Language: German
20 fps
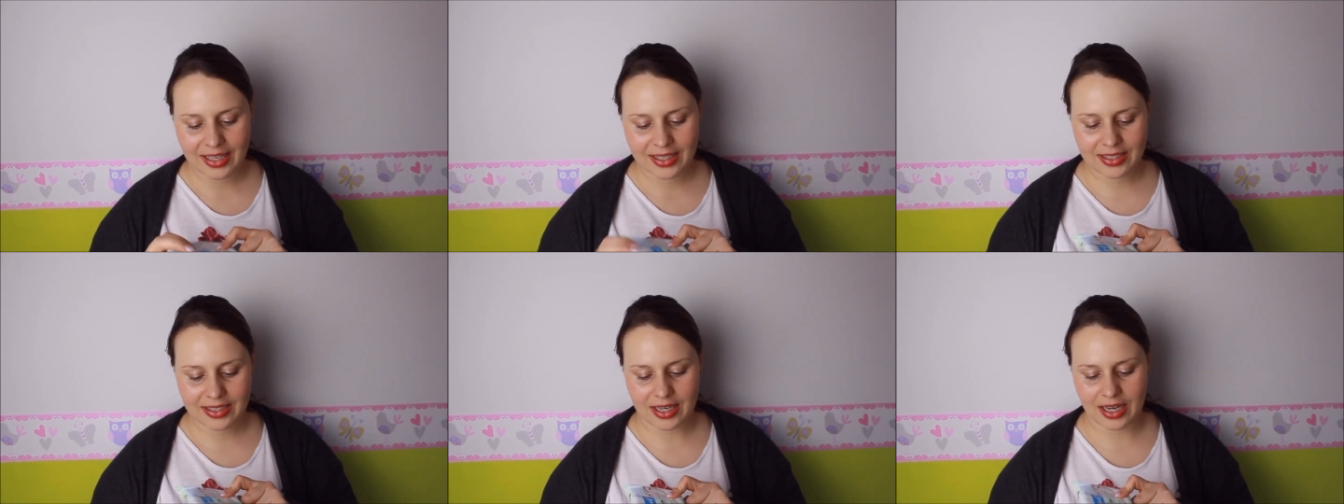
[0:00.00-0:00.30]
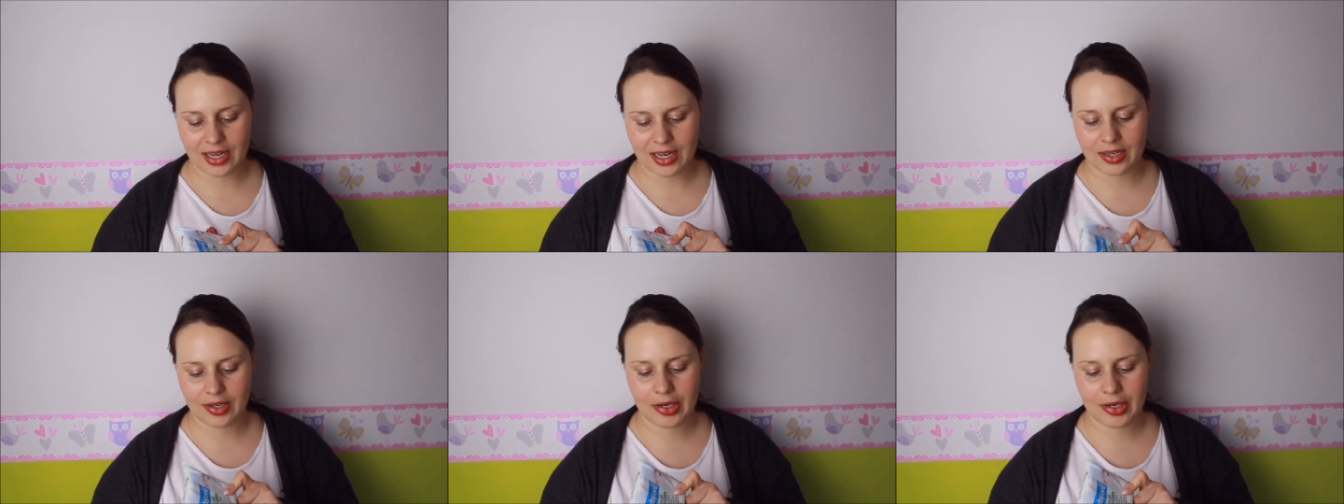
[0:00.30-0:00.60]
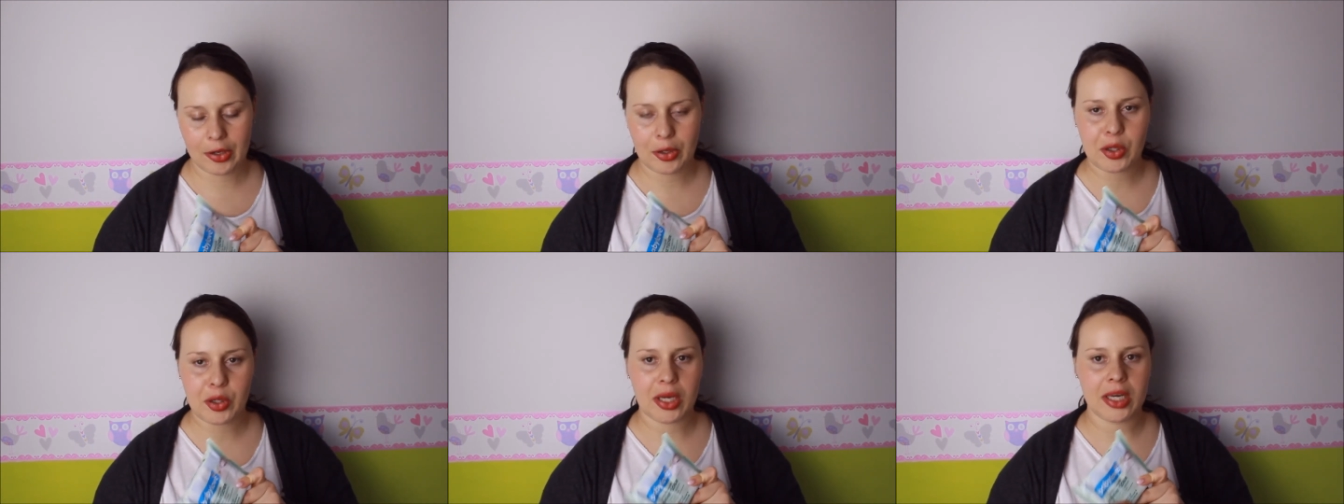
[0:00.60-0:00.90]
Dann
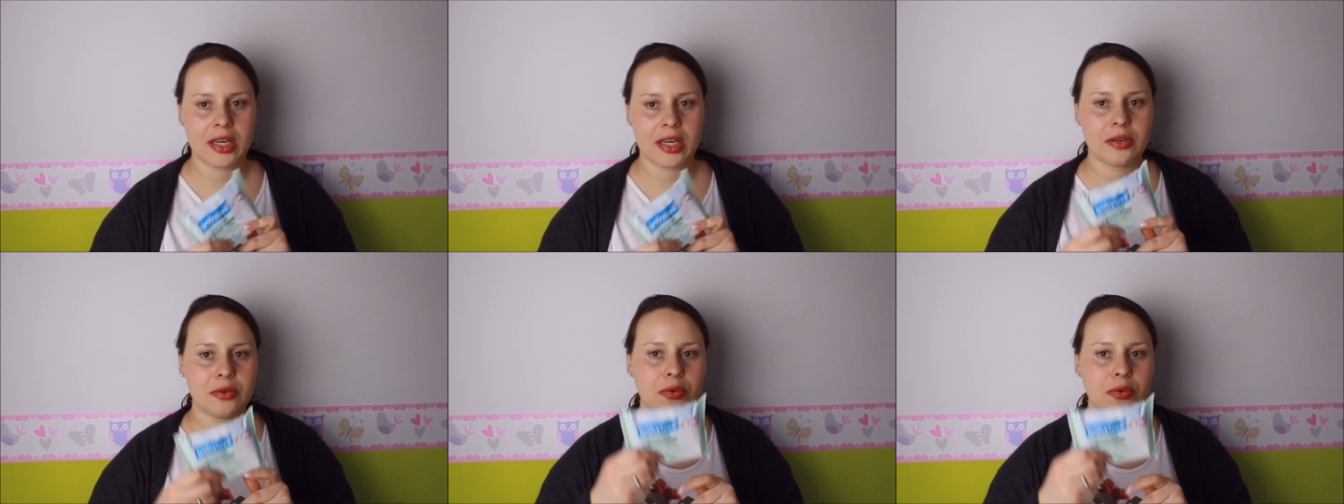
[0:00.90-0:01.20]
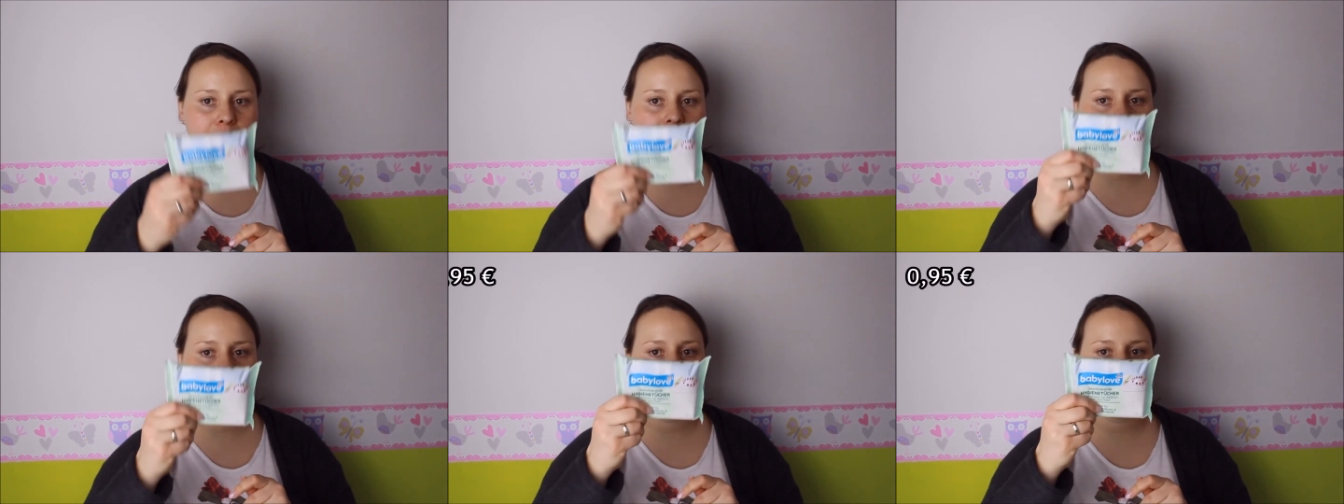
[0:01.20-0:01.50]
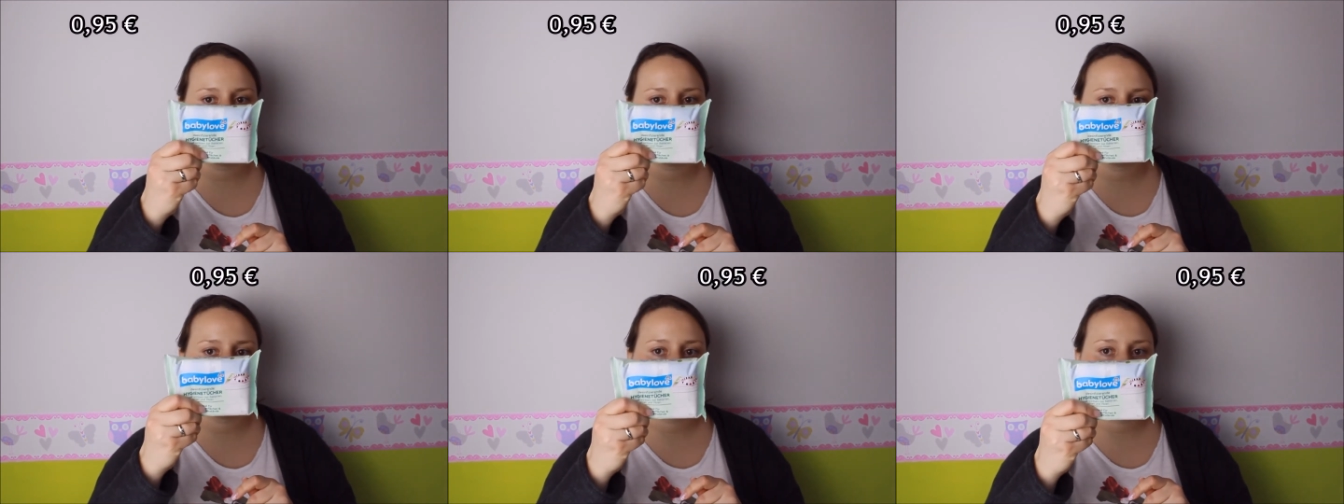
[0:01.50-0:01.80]
Hygienetücher
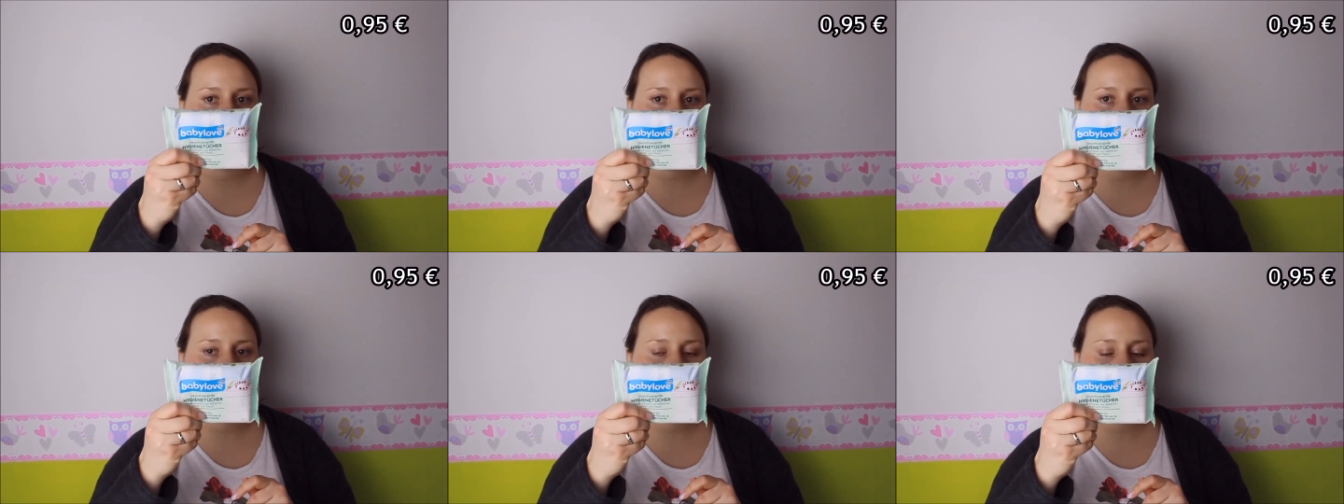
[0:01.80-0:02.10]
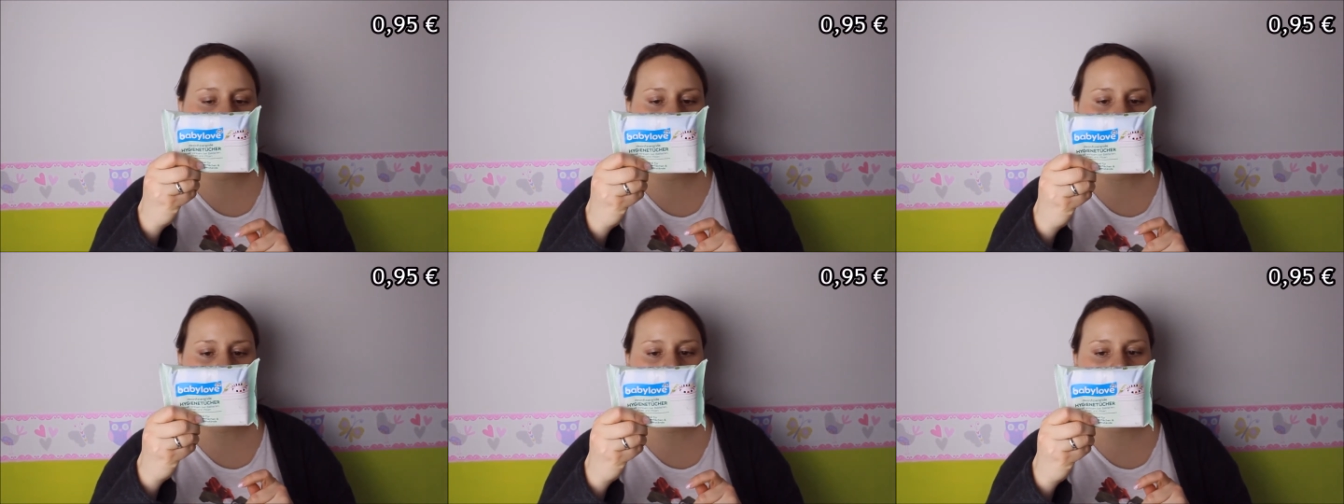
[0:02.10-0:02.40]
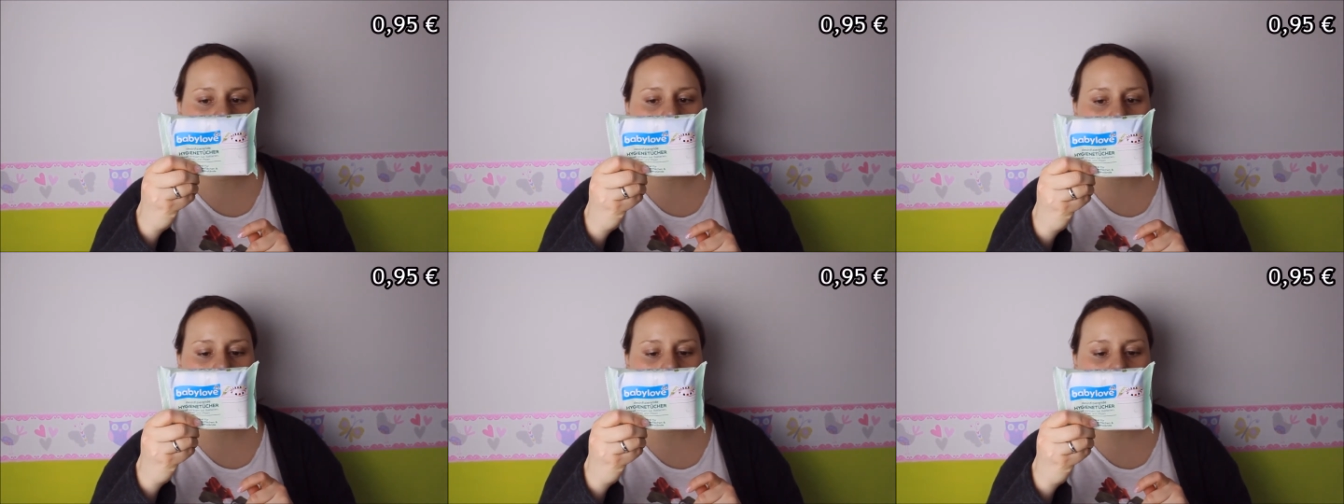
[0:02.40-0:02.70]
für die
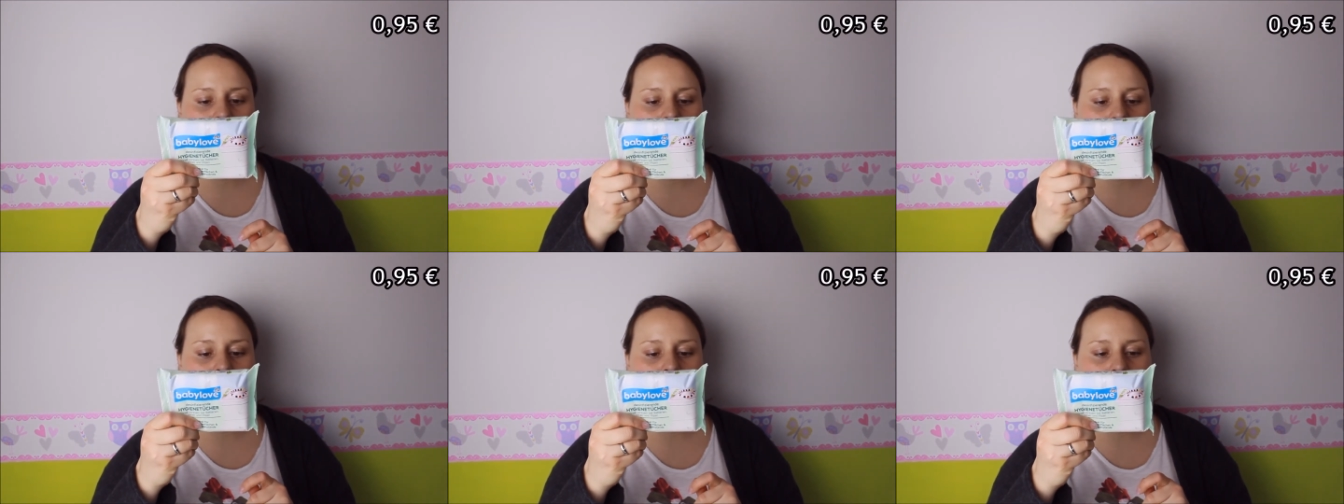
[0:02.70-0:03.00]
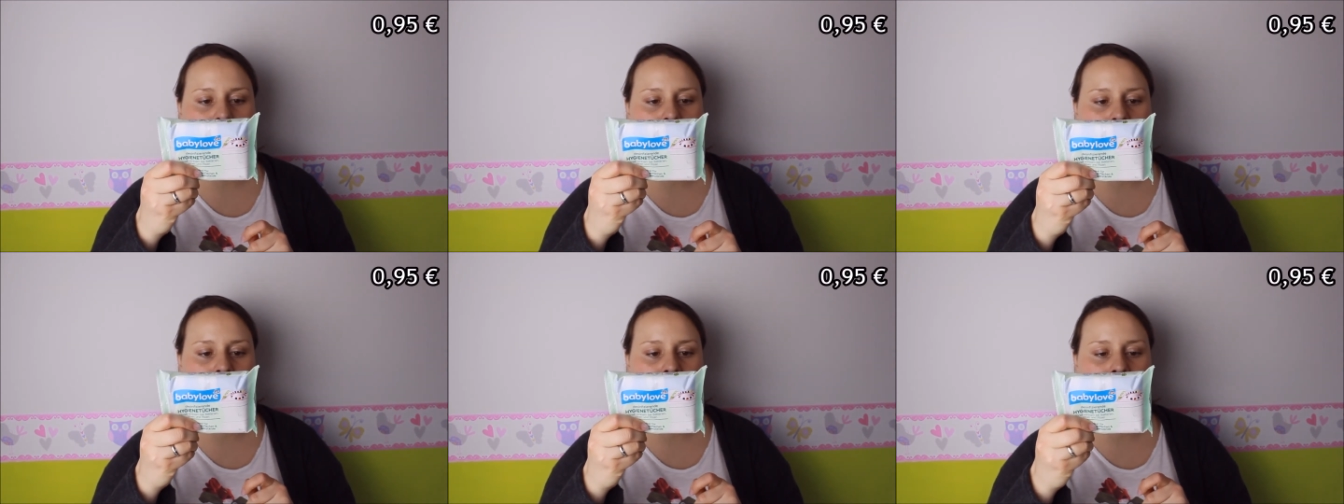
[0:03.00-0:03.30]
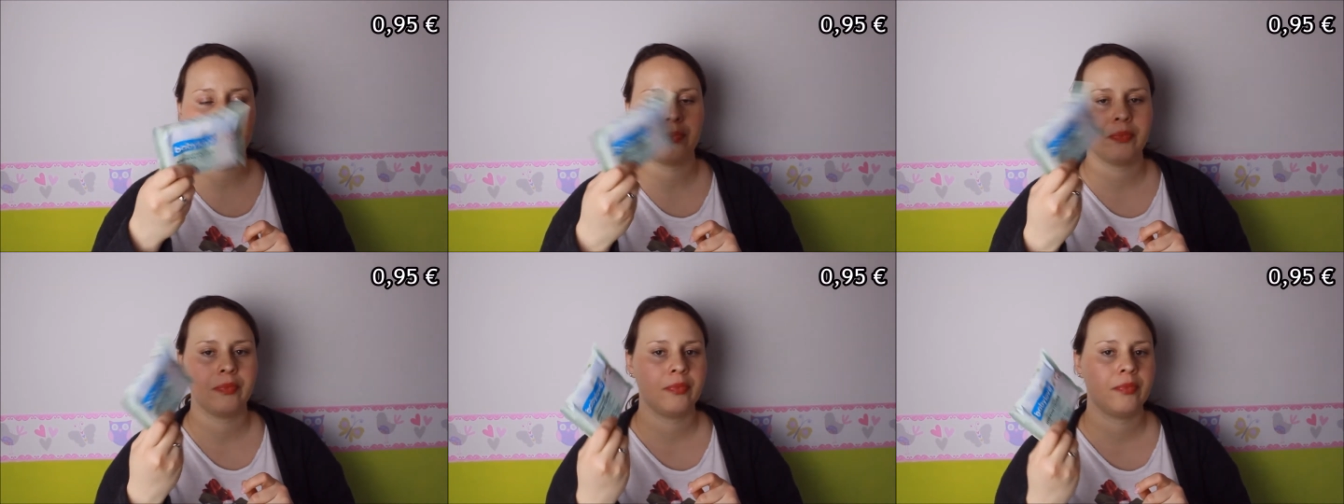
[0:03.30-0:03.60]
Wickeltasche, einfach um,
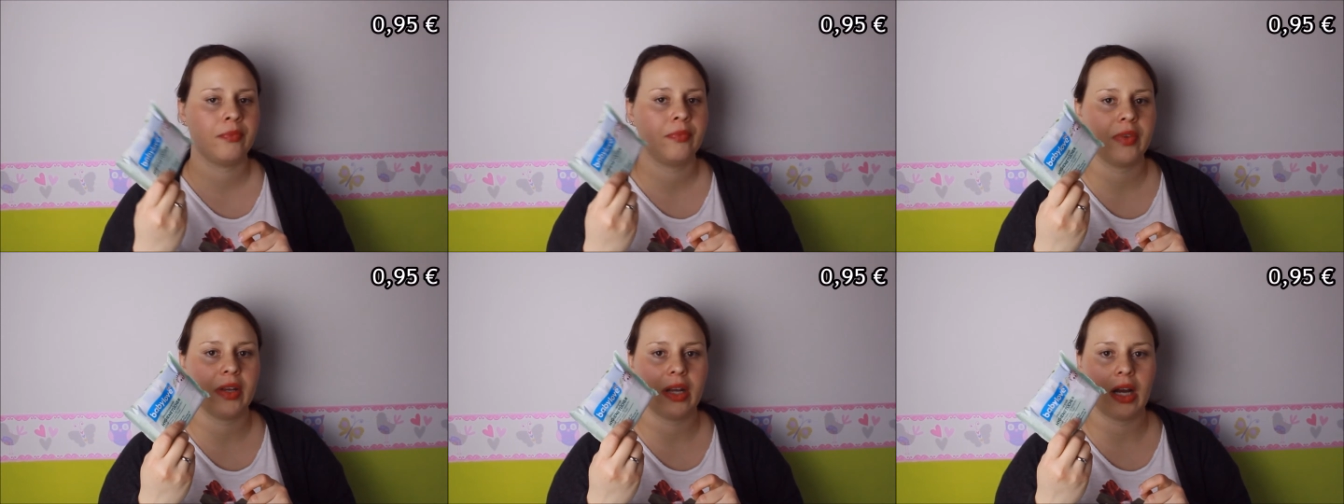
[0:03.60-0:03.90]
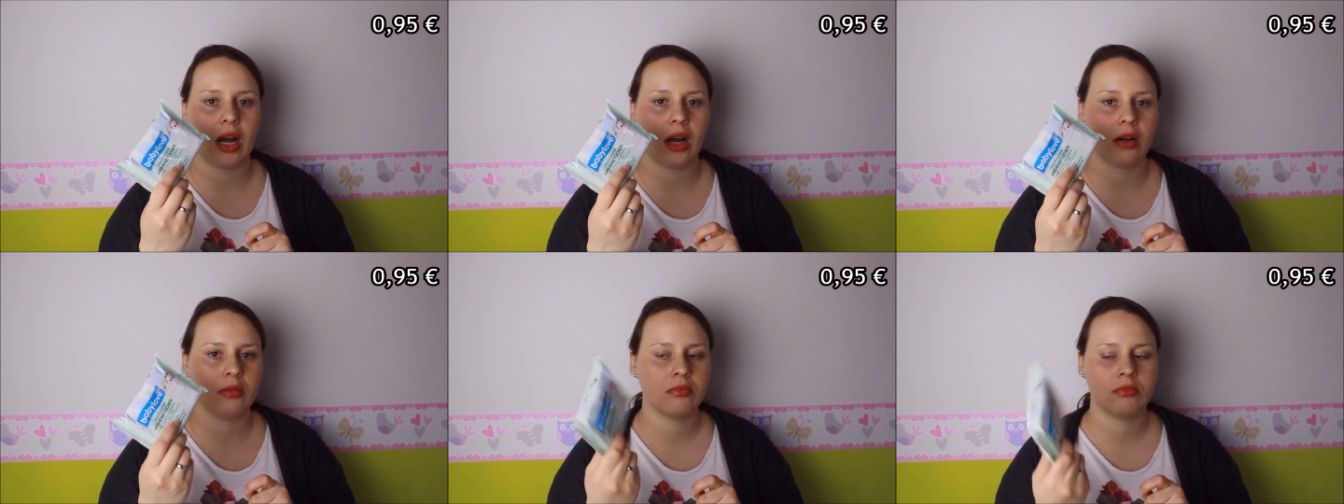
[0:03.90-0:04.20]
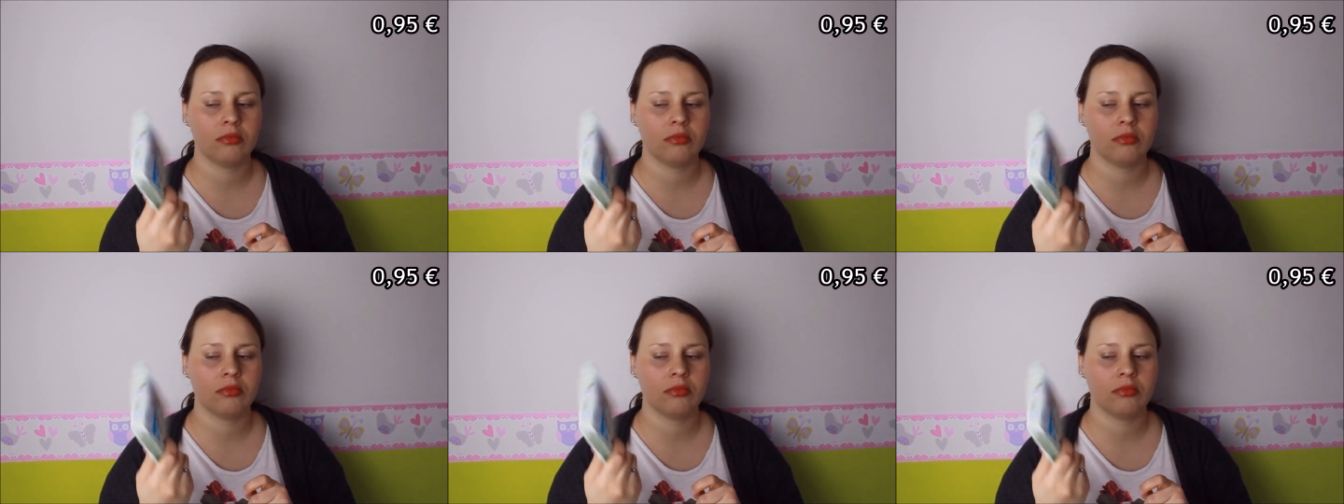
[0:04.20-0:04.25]
ja,